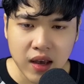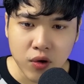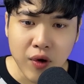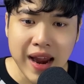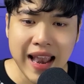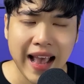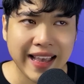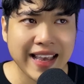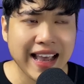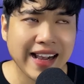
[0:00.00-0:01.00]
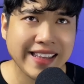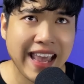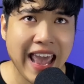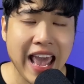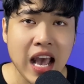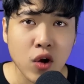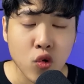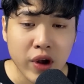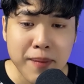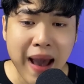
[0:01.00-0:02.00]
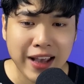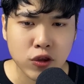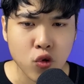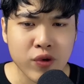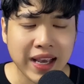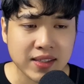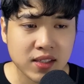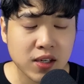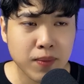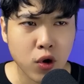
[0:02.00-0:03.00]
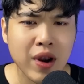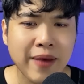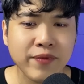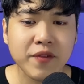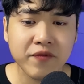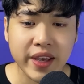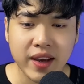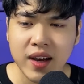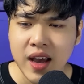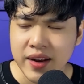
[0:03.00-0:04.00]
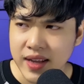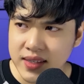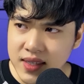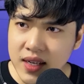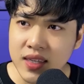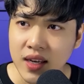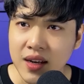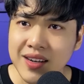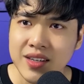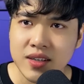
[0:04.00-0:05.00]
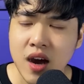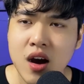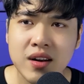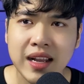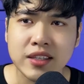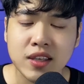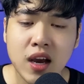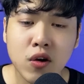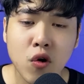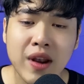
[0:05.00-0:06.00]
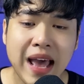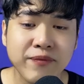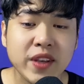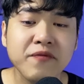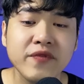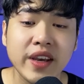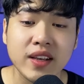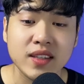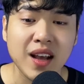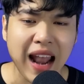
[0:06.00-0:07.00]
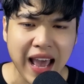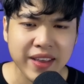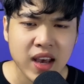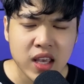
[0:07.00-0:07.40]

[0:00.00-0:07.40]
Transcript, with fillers: quay lại cái căn nhà của cái bà chủ ngày xưa mà cổ làm giúp việc á, để xin những người con là cho cổ làm giúp việc trở lại.